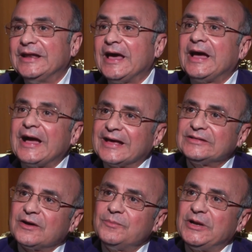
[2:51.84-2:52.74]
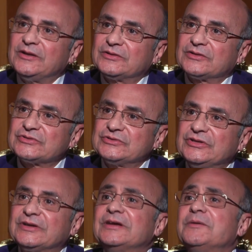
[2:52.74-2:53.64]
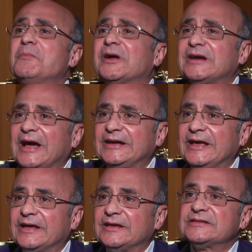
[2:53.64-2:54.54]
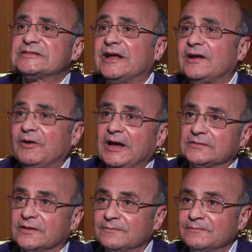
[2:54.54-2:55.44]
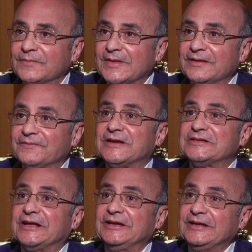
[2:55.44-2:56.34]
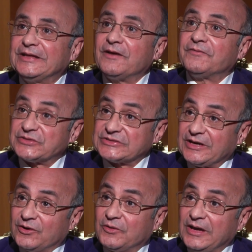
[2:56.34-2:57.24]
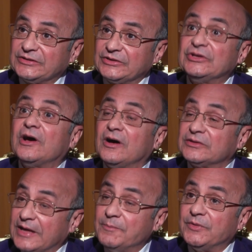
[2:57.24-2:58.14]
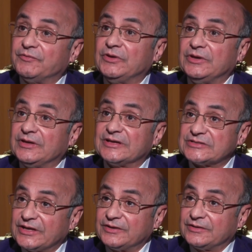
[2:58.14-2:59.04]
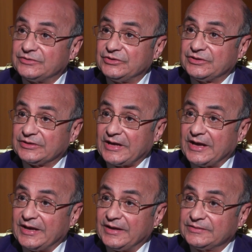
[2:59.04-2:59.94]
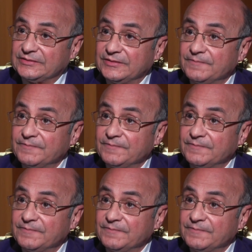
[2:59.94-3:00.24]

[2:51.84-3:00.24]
لا حاجات قابله للتصديق مر عليها ايه سنه واحده فاذا احنا في السنه الواحده دي اه تم في انجازات كتير اتحققت